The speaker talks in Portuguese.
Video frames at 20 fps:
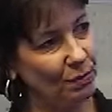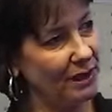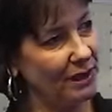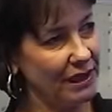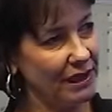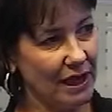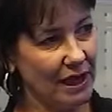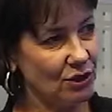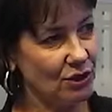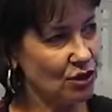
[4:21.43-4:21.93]

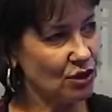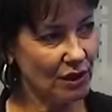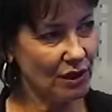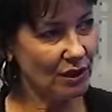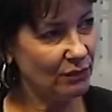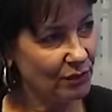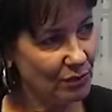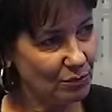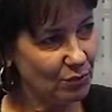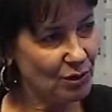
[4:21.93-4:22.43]

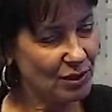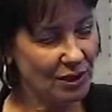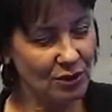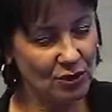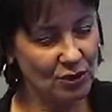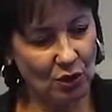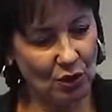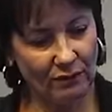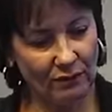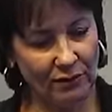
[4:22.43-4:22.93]
criativo em busca
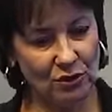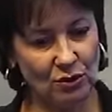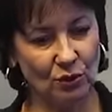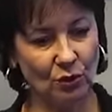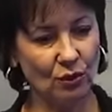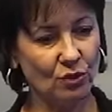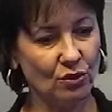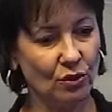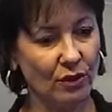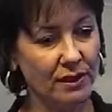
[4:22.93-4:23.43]
de novas
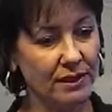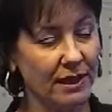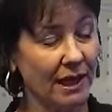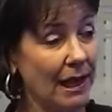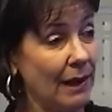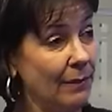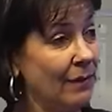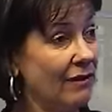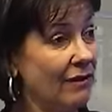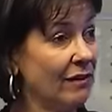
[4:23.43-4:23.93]
soluções
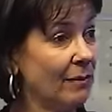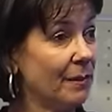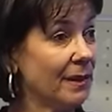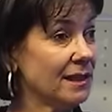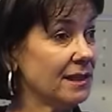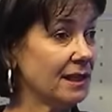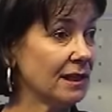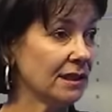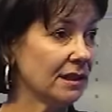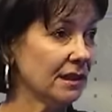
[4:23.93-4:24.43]
acabava
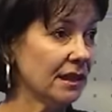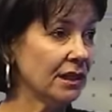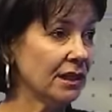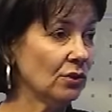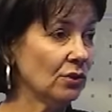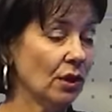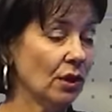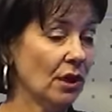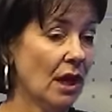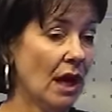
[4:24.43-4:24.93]

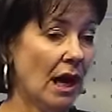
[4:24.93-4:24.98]
apresentando